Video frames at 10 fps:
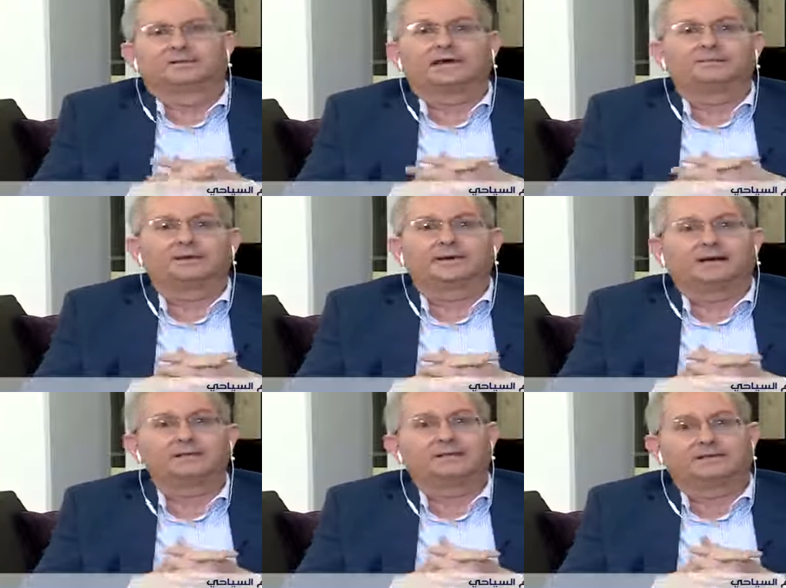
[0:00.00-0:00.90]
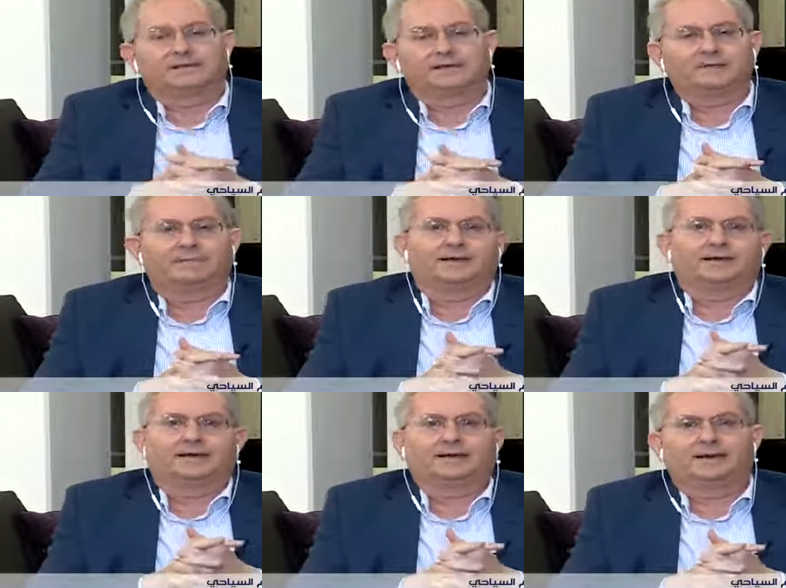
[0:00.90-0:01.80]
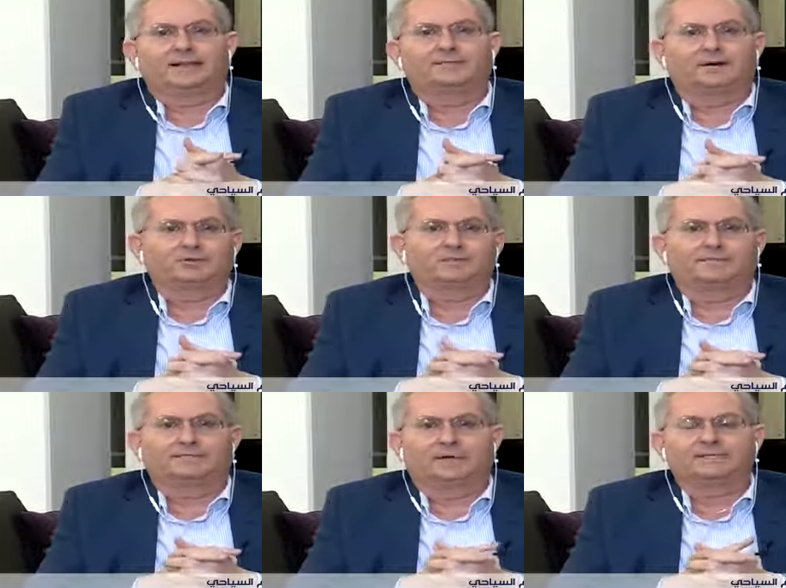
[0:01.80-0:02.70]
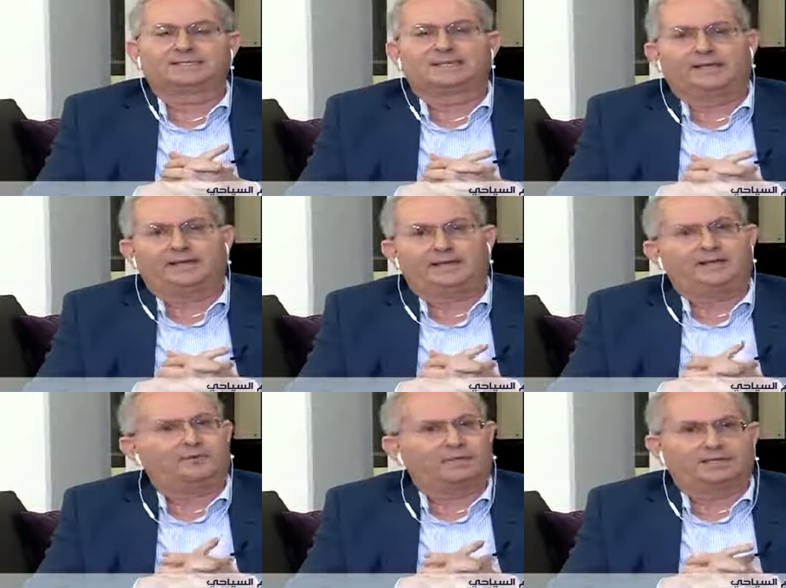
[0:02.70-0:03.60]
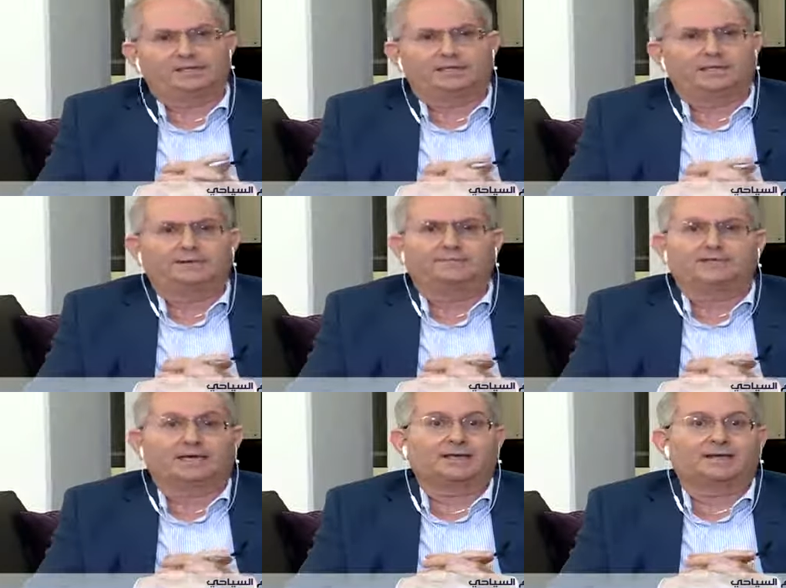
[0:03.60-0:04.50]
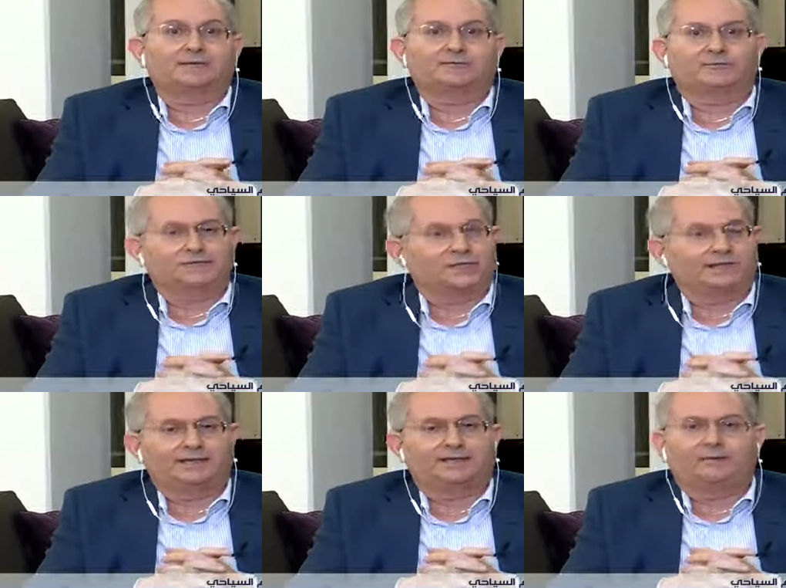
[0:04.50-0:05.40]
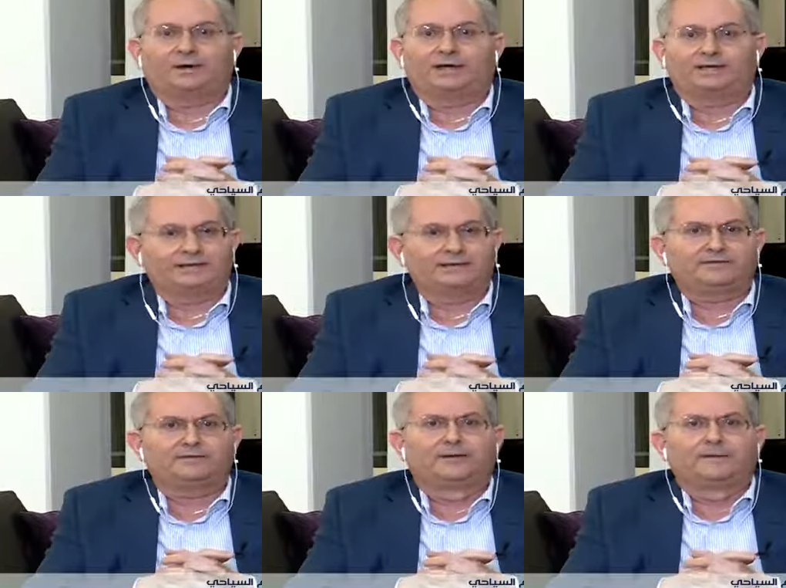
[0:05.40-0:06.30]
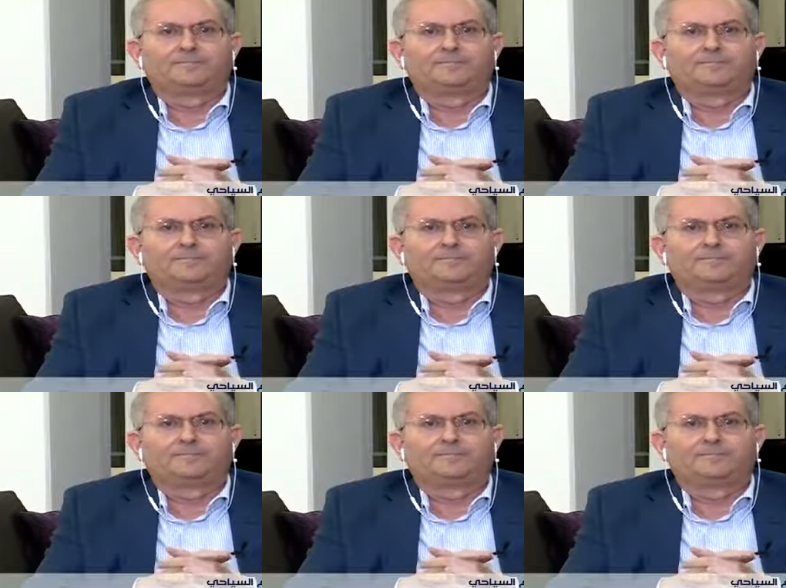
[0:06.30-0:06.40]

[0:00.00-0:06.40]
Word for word: ضربه قاضيه تقريبا للموسم السياحي والتجاري بشكل فجائي وعنيف